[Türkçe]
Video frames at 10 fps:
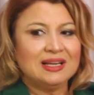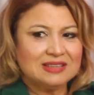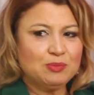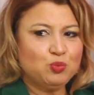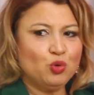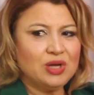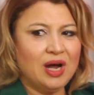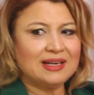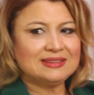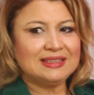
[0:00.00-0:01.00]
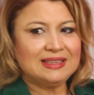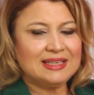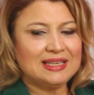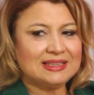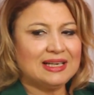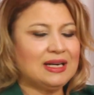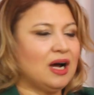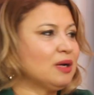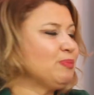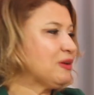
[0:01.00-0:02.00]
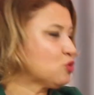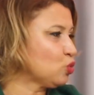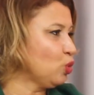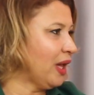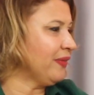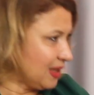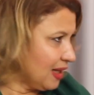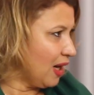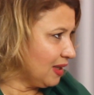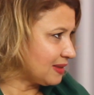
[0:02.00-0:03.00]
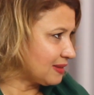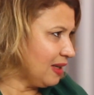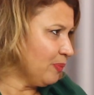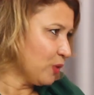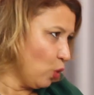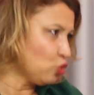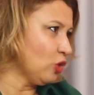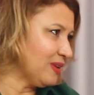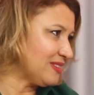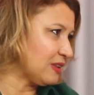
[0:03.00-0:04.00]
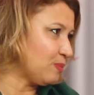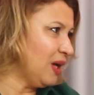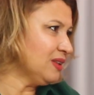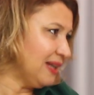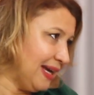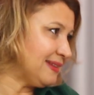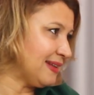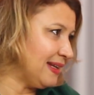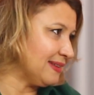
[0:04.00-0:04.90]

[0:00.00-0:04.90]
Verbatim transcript: Tabi bu Yargıtay'ın ilgili kararı mevcut olan kararları da otomatikman etkiledi,